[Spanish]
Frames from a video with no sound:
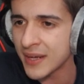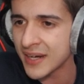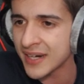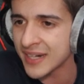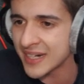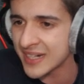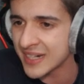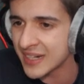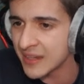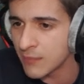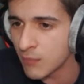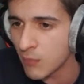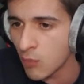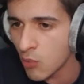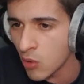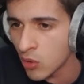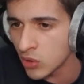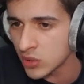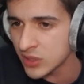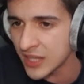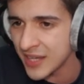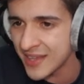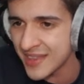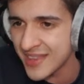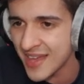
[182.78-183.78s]
más
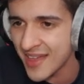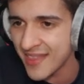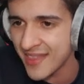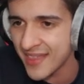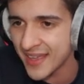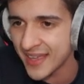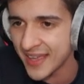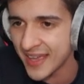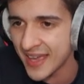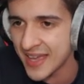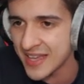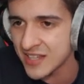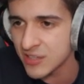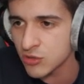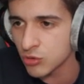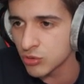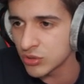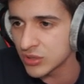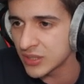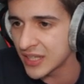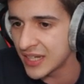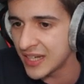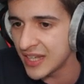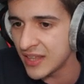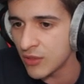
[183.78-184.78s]
remota idea de que es
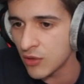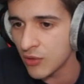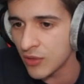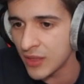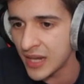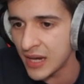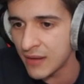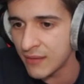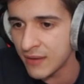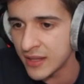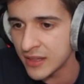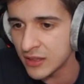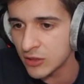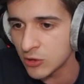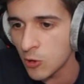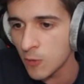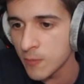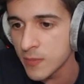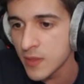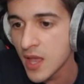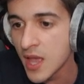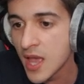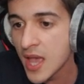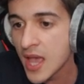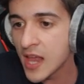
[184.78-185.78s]
contenido del
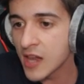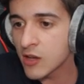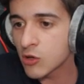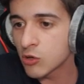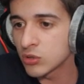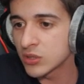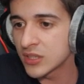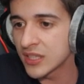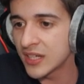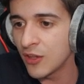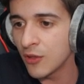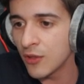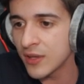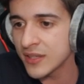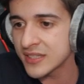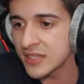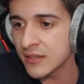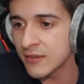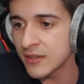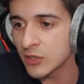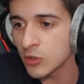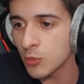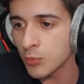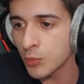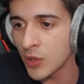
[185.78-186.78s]
evento. El contenido de
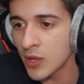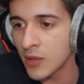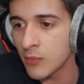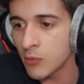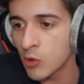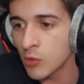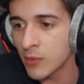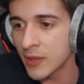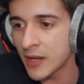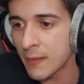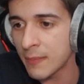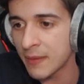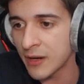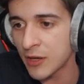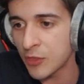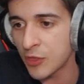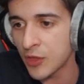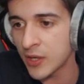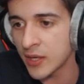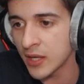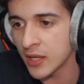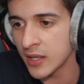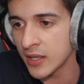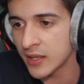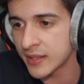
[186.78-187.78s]
este evento puede volver a
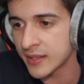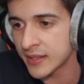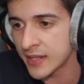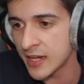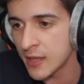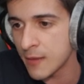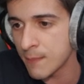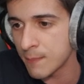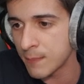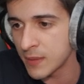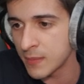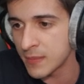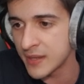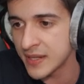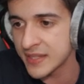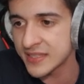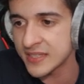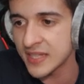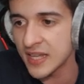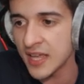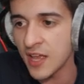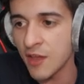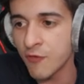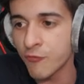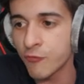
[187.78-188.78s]
aparecer,
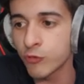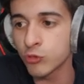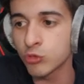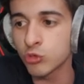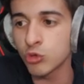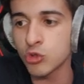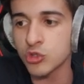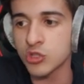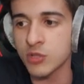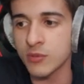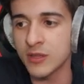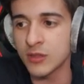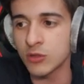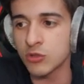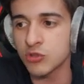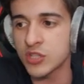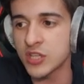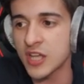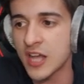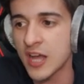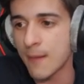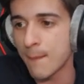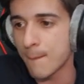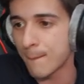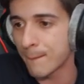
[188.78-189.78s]
reimprimirse en futuros eventos
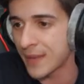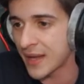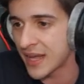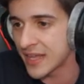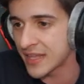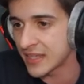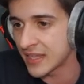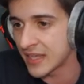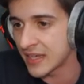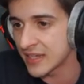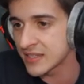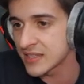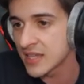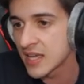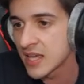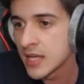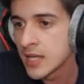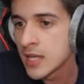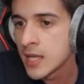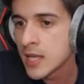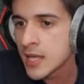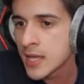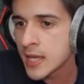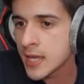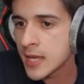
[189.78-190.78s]
y campañas.
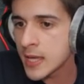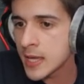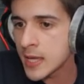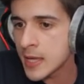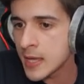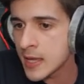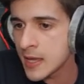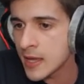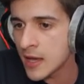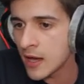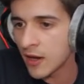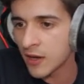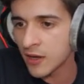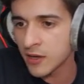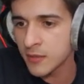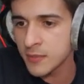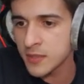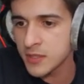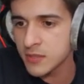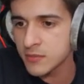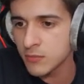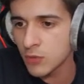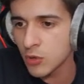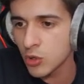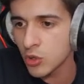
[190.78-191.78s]
Eh, ahora
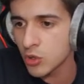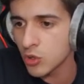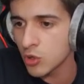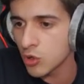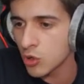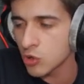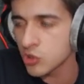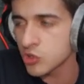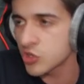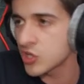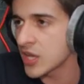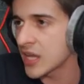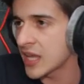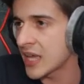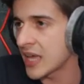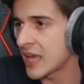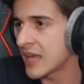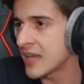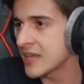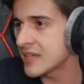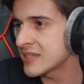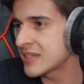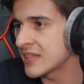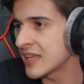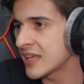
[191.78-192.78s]
mismo no sé
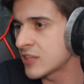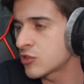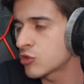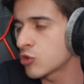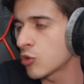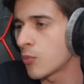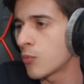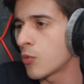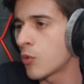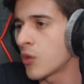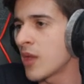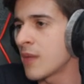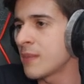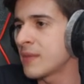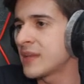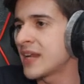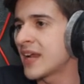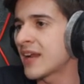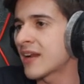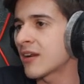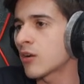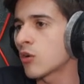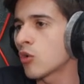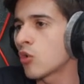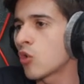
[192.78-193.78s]
qué es, de hecho voy a
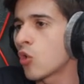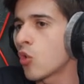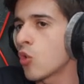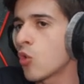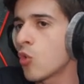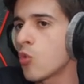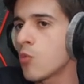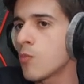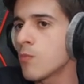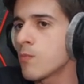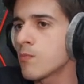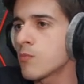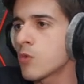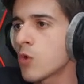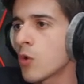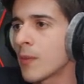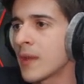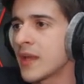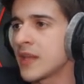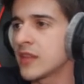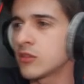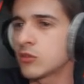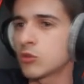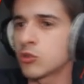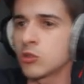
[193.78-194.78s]
mirarlo un
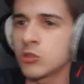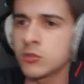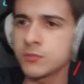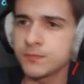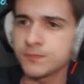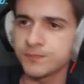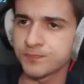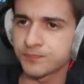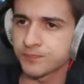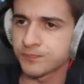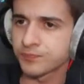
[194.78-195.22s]
momento.